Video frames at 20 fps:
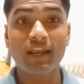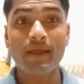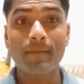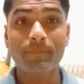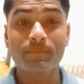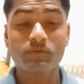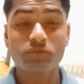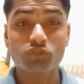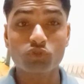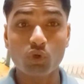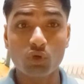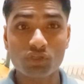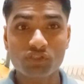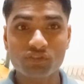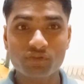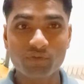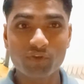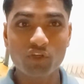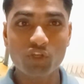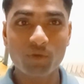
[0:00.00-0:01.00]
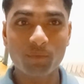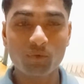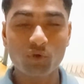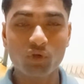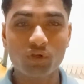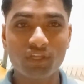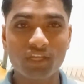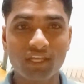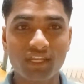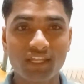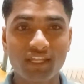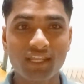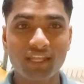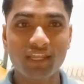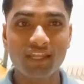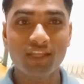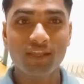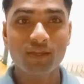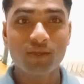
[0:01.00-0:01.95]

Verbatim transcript: आप शॉर्ट्स वीडियो अपलोड करेंगे